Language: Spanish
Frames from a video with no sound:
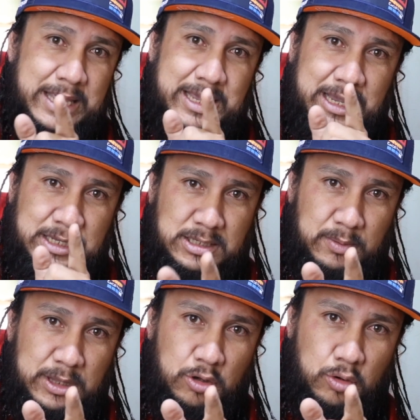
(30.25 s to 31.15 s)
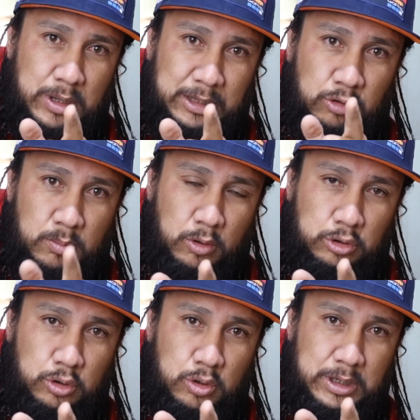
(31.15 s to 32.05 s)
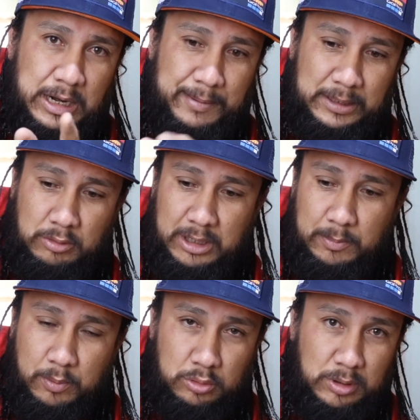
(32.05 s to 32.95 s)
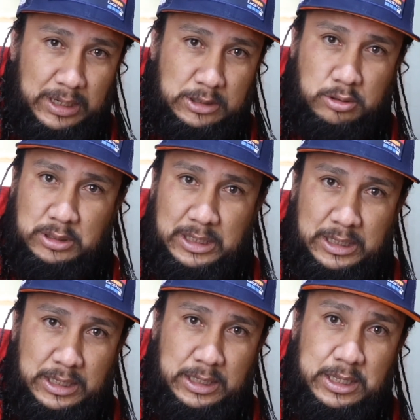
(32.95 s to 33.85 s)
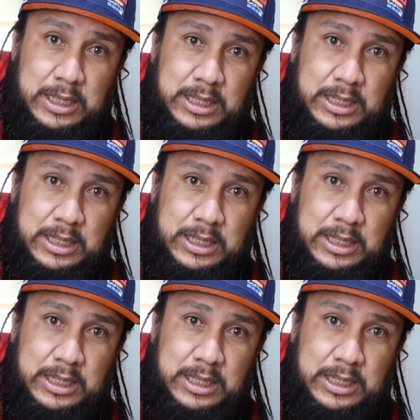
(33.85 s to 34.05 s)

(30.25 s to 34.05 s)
Y ese video ando en moto grabando ahí por toda la zona de